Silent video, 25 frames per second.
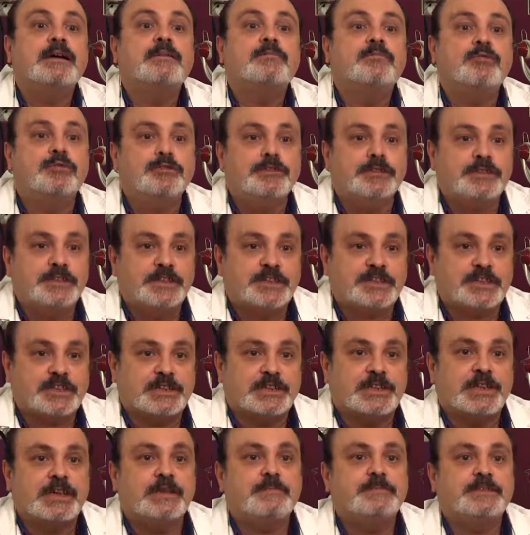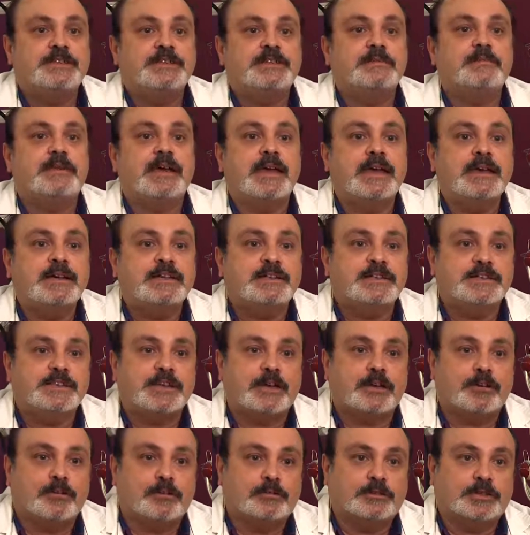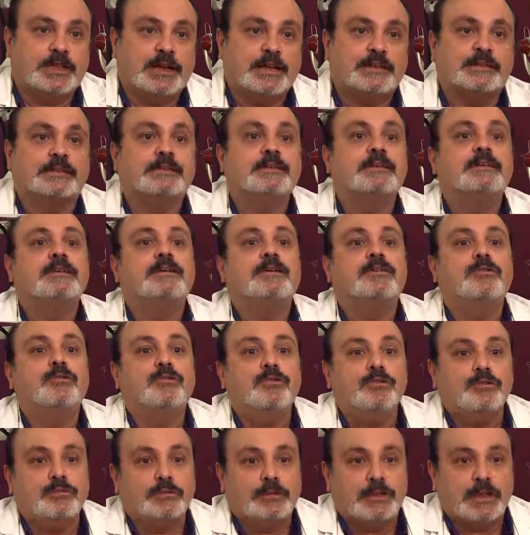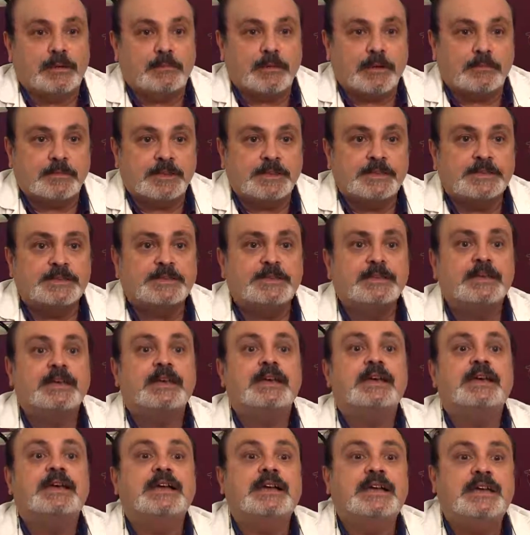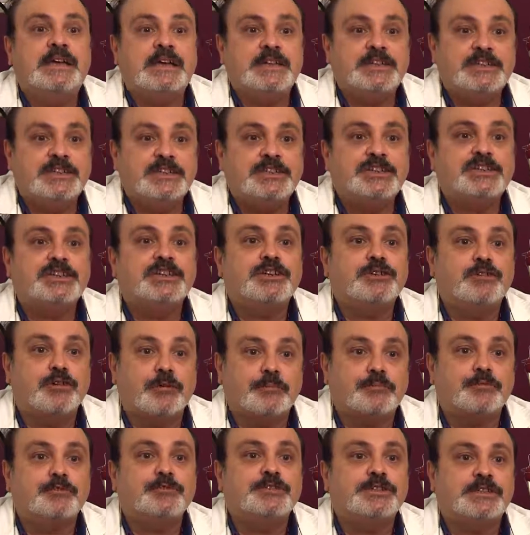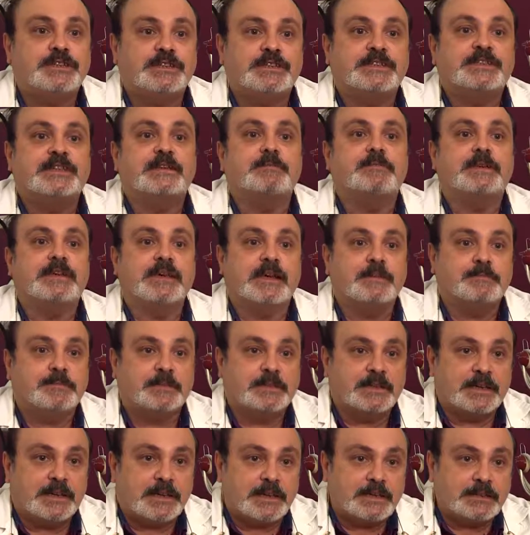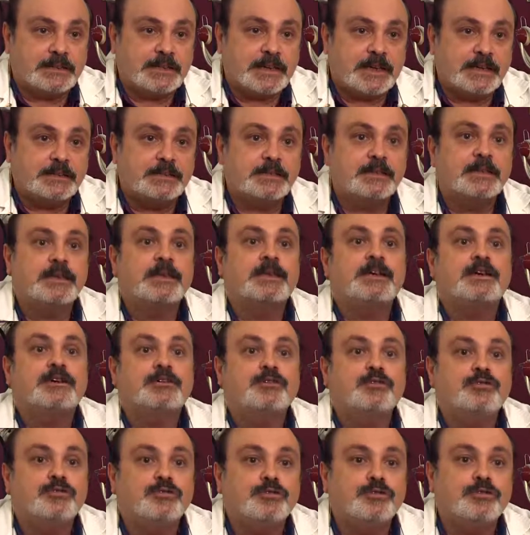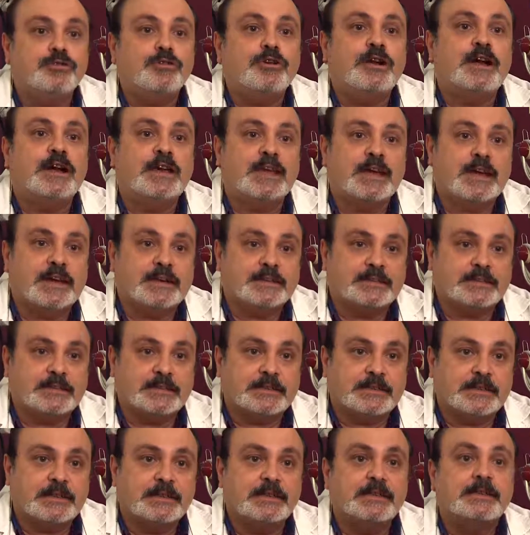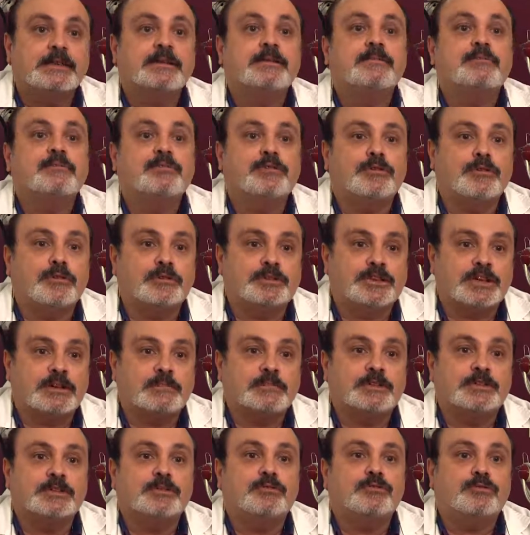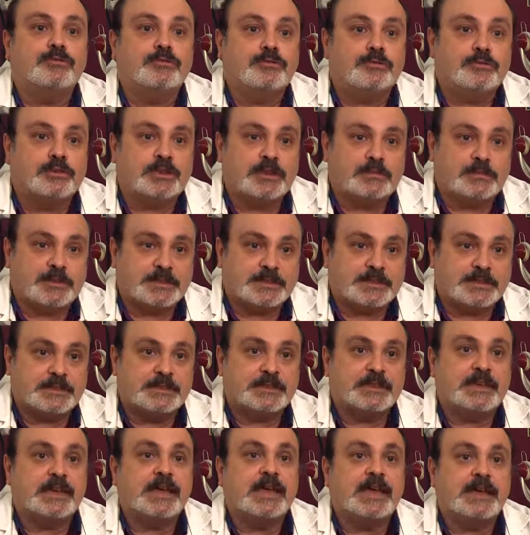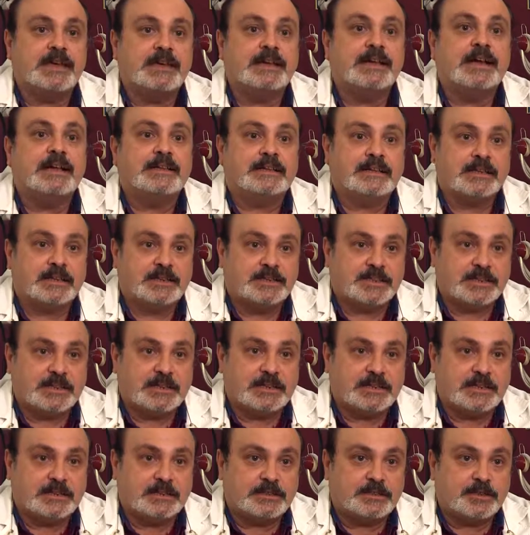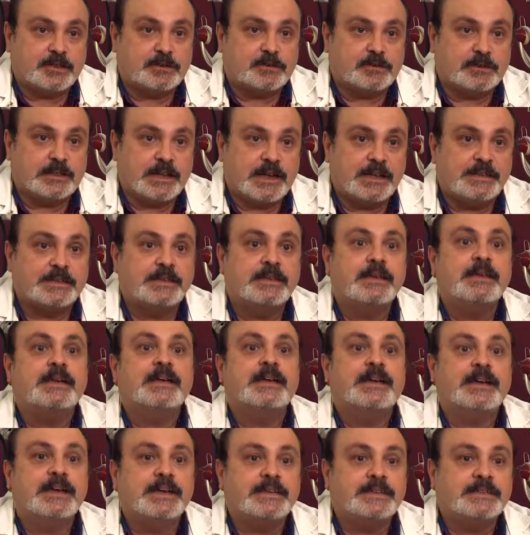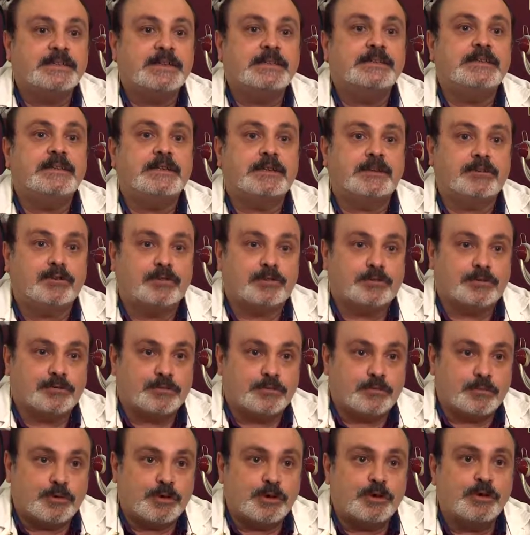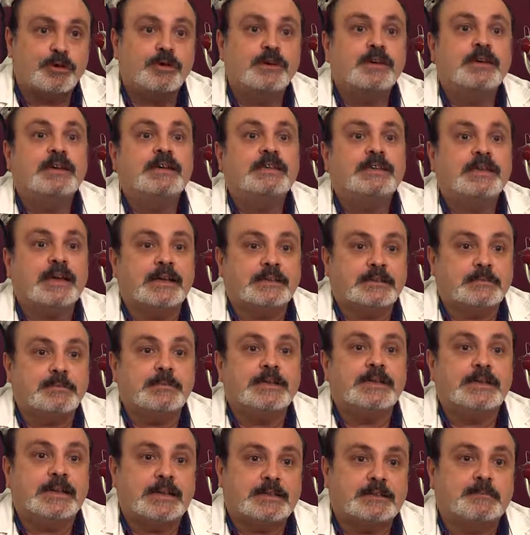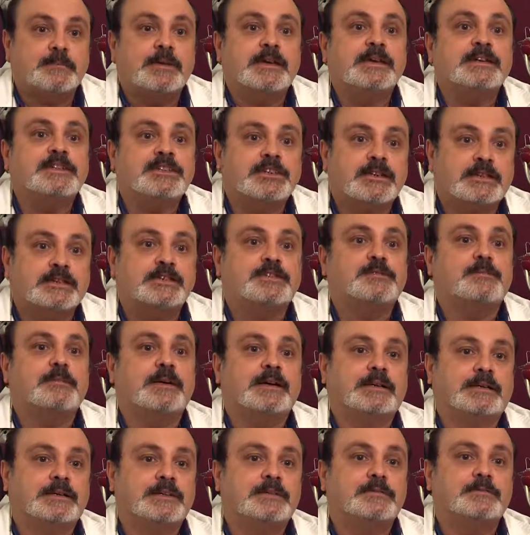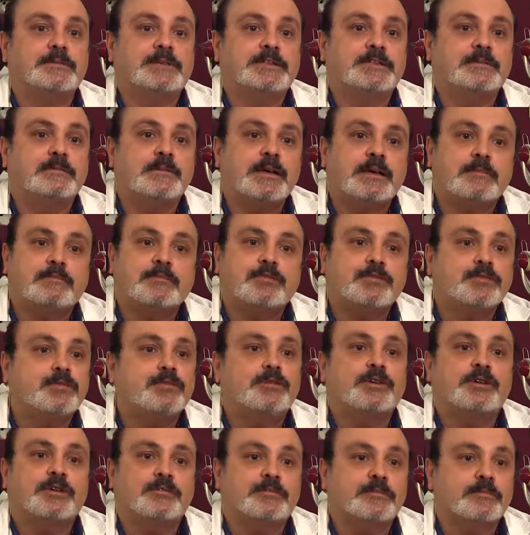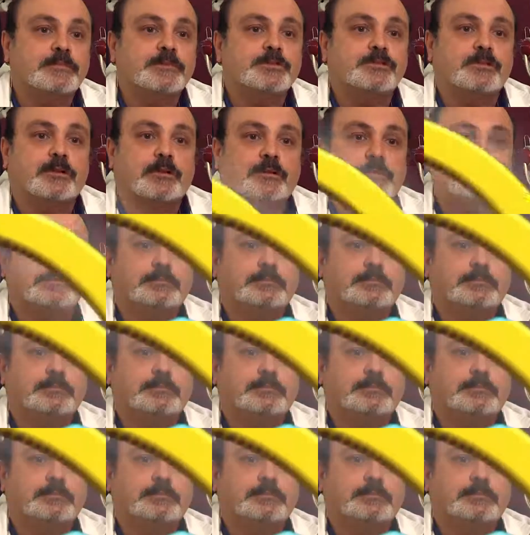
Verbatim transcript: Bunun için de bizim en kısa yoldan uygulamamız geçici köprü sistemi yapılaraktan günlük hayatını programını uygulamasında engel teşkil edecek olan estetik görünümü tatmin etmeye çalışmaktır. Bizim en büyük görevimiz o.